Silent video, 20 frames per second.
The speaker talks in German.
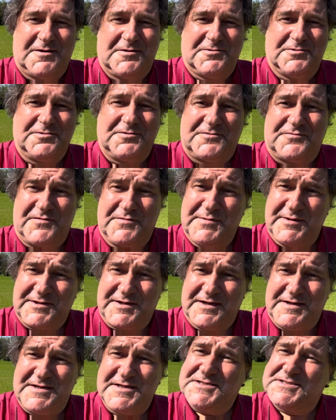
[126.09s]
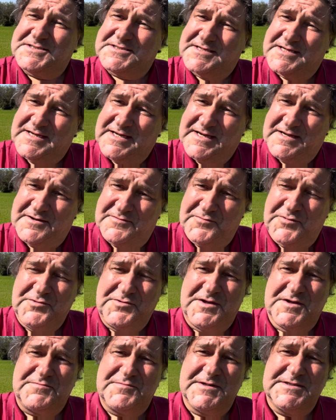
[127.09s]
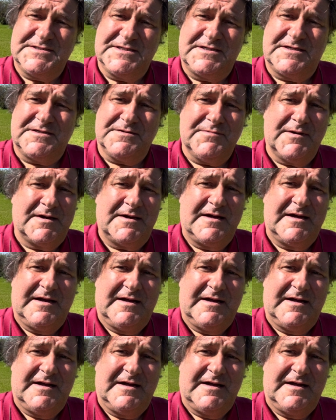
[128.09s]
Und wenn man drin ist, wundert man sich immer,